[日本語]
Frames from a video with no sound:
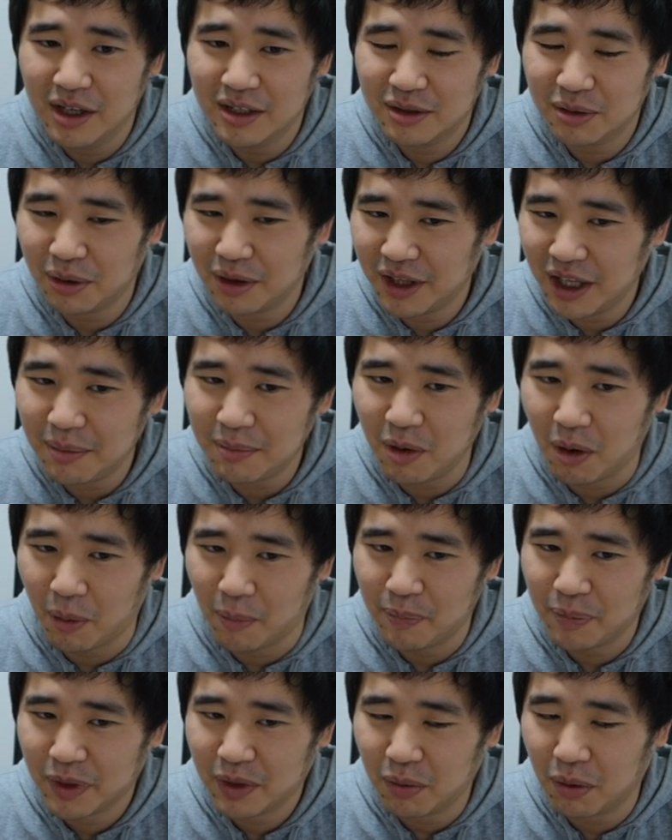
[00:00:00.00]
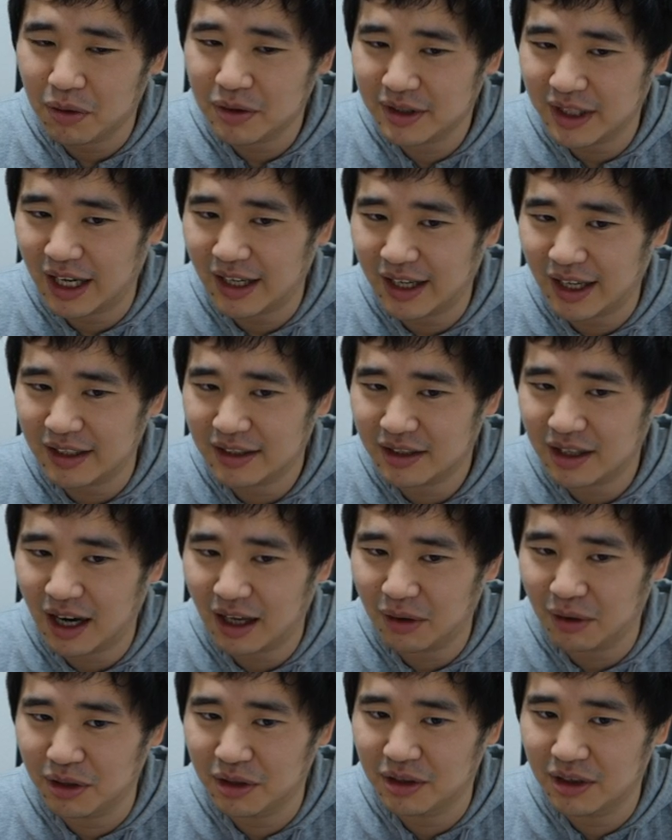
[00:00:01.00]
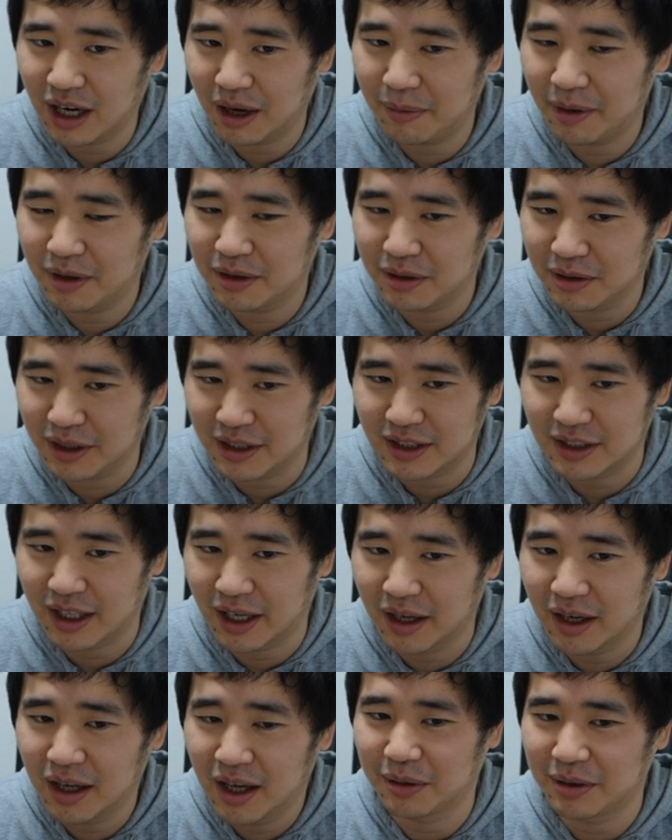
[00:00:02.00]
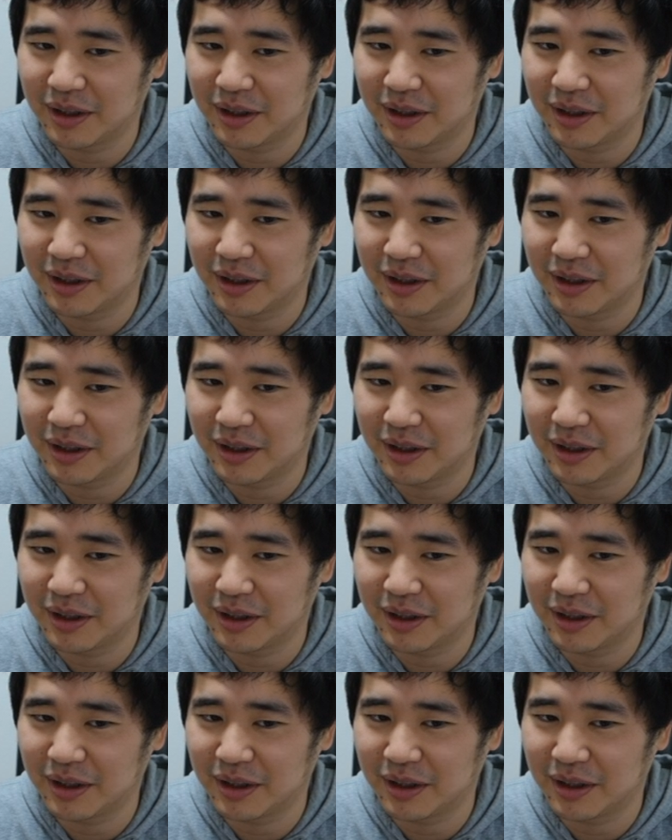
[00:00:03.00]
それでも国際キャッシュカードに比べるとですね